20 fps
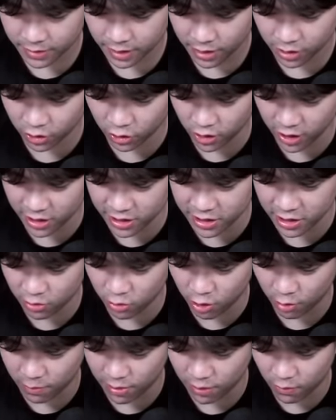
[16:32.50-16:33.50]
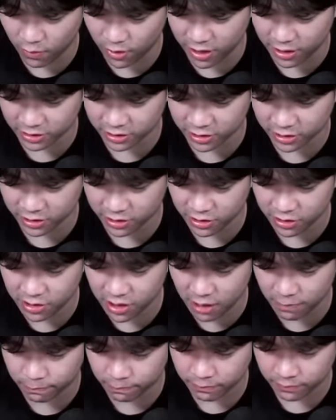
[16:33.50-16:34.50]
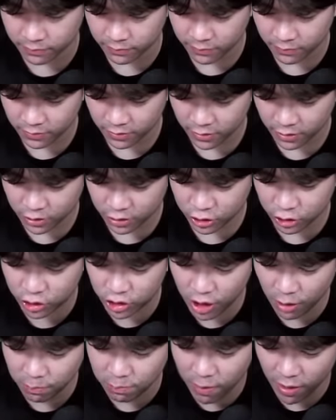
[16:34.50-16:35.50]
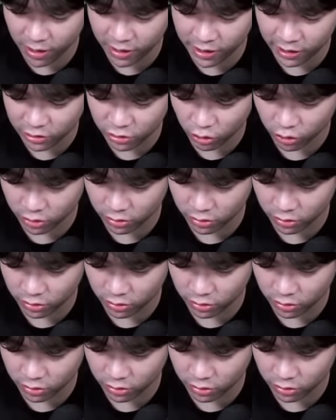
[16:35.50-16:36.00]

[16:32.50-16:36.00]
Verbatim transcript: Lord aja gue bawa. Siap. Siap Bang top.